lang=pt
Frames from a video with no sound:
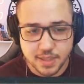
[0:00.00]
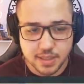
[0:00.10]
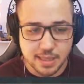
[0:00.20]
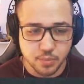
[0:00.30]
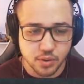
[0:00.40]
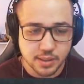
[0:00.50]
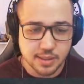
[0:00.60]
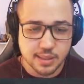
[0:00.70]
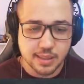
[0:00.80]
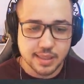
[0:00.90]
acabou,
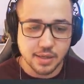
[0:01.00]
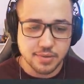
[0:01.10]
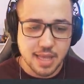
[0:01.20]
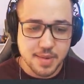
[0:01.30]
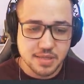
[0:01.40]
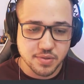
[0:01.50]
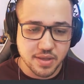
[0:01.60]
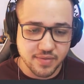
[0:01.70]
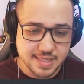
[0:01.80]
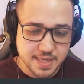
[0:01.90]
não tem mais o
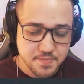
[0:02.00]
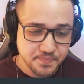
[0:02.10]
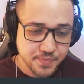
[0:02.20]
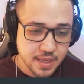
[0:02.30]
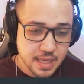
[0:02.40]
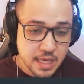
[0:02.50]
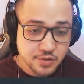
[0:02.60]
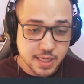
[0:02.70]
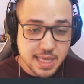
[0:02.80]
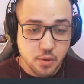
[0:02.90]
que fazer.
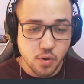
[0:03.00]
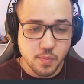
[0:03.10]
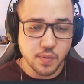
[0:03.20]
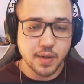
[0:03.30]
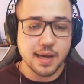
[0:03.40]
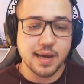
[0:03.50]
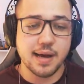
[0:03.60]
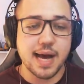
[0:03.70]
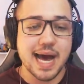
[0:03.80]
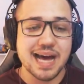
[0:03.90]
Só que como
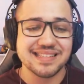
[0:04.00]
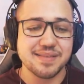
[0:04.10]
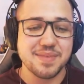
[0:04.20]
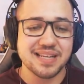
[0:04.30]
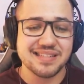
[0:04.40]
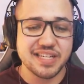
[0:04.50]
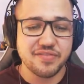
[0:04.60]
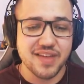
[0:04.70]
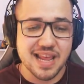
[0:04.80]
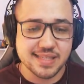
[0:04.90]
a, a Azami, ela se
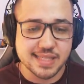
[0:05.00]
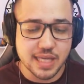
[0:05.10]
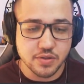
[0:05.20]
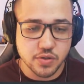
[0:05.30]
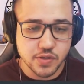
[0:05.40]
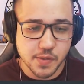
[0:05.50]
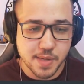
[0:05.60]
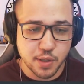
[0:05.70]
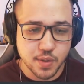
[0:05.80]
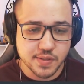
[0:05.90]
diferencia dos outros
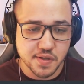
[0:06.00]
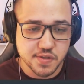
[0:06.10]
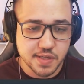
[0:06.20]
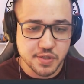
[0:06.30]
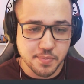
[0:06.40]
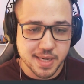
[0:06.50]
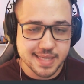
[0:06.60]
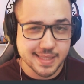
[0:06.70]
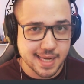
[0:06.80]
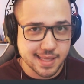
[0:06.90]
operadores, ó, só deixa eu pegar
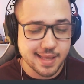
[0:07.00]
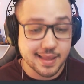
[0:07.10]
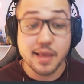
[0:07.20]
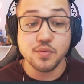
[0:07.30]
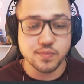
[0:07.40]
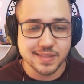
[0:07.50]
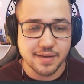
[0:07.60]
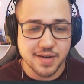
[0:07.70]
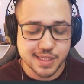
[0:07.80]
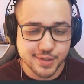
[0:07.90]
esse cara aqui que tem um
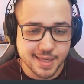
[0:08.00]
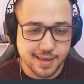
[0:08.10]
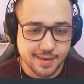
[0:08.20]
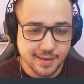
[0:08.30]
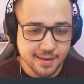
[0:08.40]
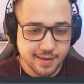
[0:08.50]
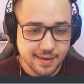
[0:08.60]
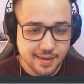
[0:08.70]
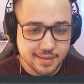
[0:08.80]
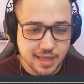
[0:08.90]
safadinho aqui,
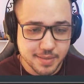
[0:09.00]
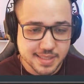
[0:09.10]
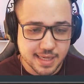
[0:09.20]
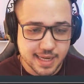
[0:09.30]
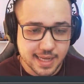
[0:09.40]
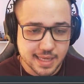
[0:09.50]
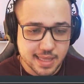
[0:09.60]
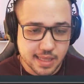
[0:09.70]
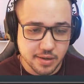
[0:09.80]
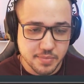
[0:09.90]
dando uma acelerada aqui,
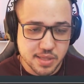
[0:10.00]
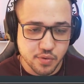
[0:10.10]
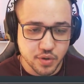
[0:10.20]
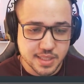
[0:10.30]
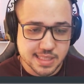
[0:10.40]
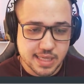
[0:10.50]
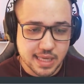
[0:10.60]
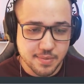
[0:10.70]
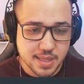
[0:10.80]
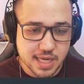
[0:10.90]
tentando meter um rushzinho
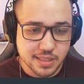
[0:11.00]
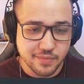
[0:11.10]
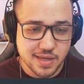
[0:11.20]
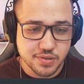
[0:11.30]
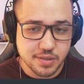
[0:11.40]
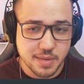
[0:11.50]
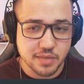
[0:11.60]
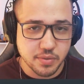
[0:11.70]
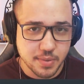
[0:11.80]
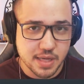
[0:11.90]
aqui, porque tá achando fácil
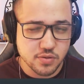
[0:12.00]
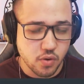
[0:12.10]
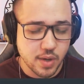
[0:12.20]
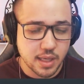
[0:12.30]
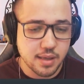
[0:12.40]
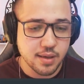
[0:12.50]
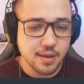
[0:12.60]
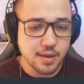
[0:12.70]
demais. Vamos pegar só um aqui,